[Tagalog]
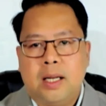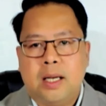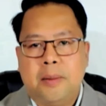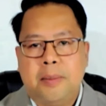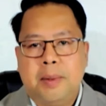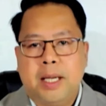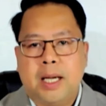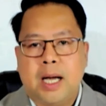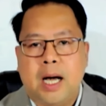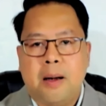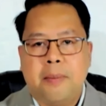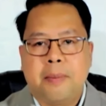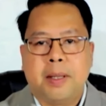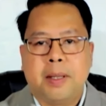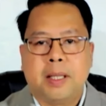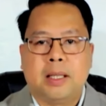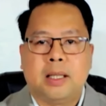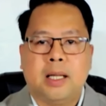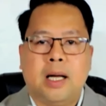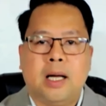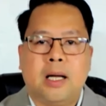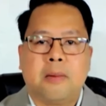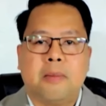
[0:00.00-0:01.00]
ang labing
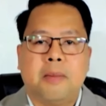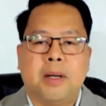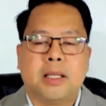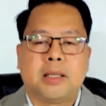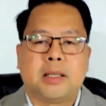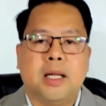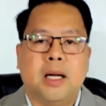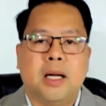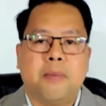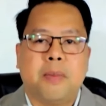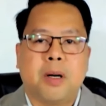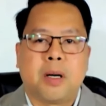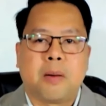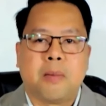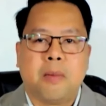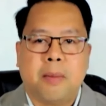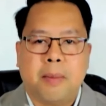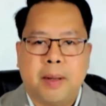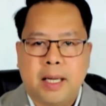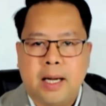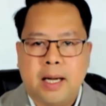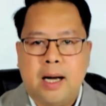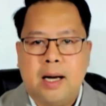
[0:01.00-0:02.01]
apat na armas na
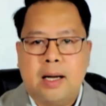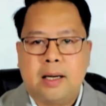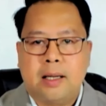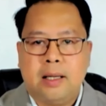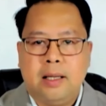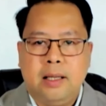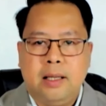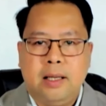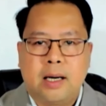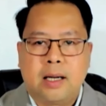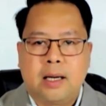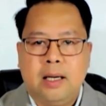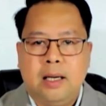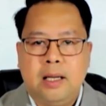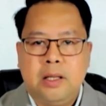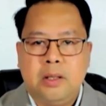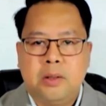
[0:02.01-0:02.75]
pagmamayari ng